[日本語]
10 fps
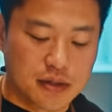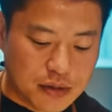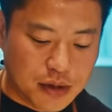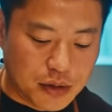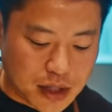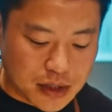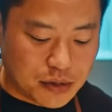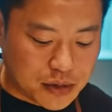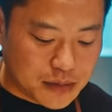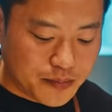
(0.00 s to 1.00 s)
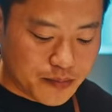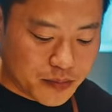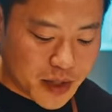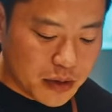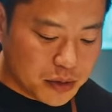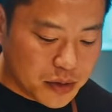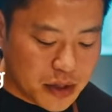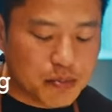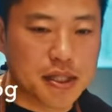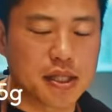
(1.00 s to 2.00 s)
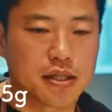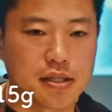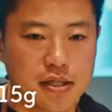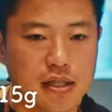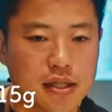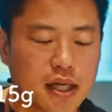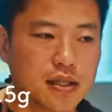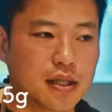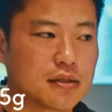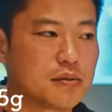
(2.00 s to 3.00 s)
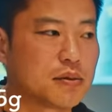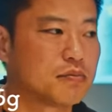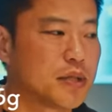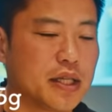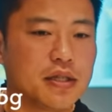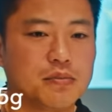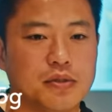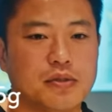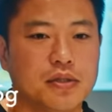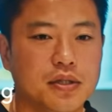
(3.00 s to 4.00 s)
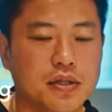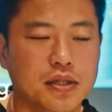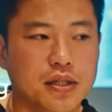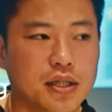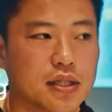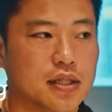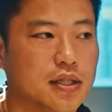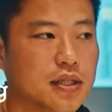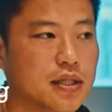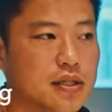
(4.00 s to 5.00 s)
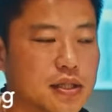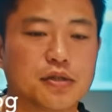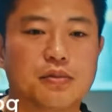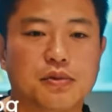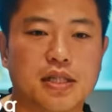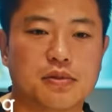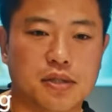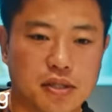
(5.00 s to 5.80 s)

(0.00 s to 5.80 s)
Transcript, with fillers: なので今日は肩ロースで彩りでパセリですねなかったらあのネギでも、えー、しそでも大丈夫